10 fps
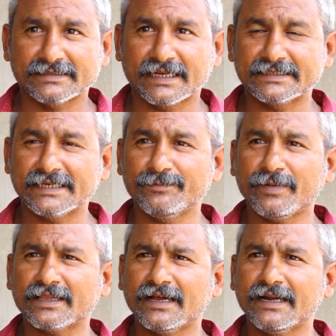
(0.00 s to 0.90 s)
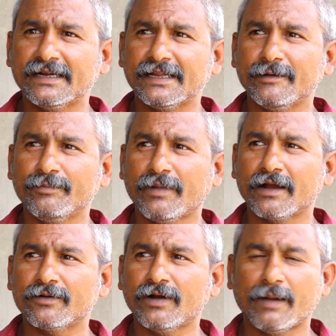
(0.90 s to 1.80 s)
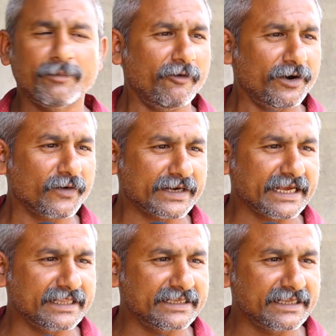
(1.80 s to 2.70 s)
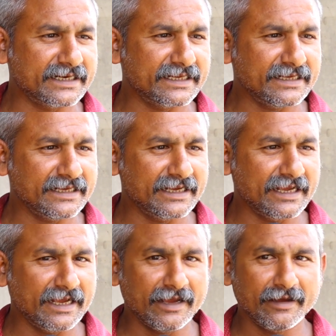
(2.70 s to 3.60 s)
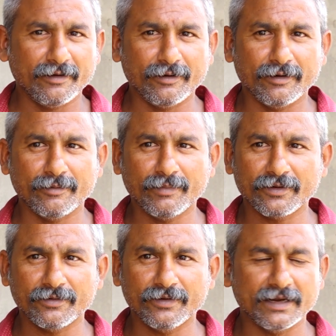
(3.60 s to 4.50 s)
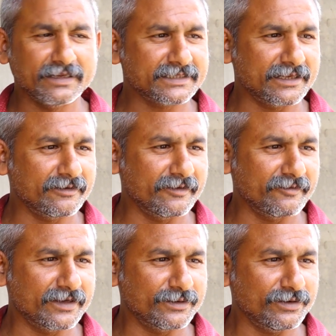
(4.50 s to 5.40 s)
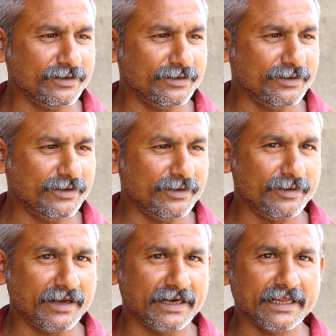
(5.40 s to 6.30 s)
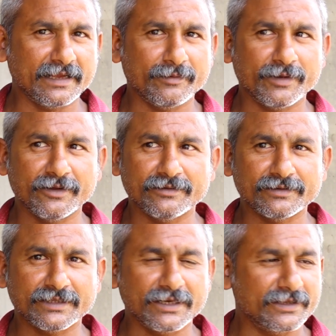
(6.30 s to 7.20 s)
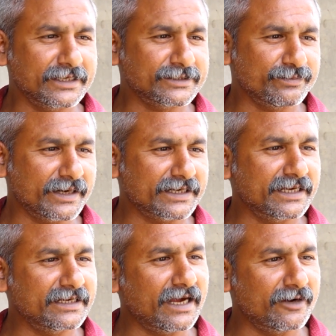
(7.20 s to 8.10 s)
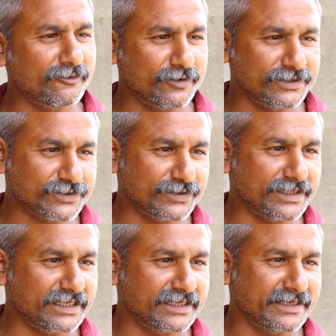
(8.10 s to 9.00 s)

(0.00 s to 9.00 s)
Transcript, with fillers: సంక్షేమ పథకాలు అంటే మాకు అమ్మఒడి ఒకటే అందిందండి మాకు ఇళ్ల స్థలం ఇవ్వలేదు అంటే తెలుగుదేశం పార్టీ అని వాళ్ళు ఊహించుకొని